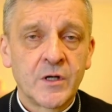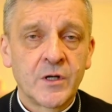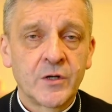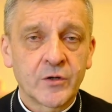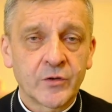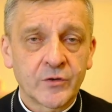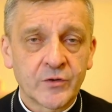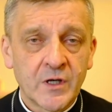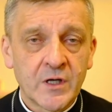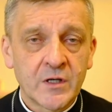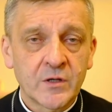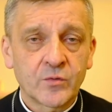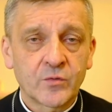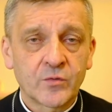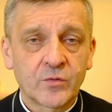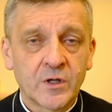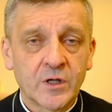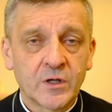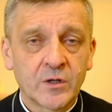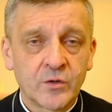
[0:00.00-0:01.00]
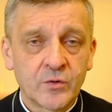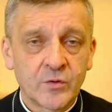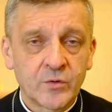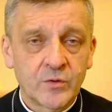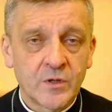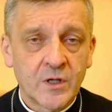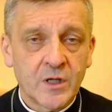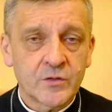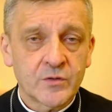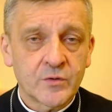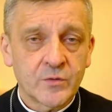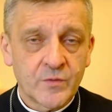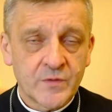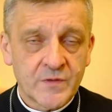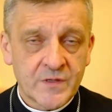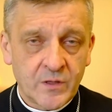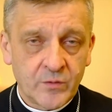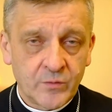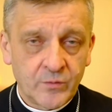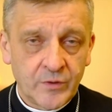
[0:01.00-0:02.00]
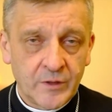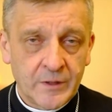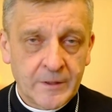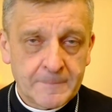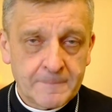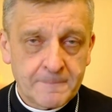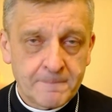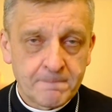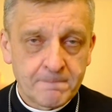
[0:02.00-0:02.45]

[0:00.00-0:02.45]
to ten, którego Judasz ucałuje.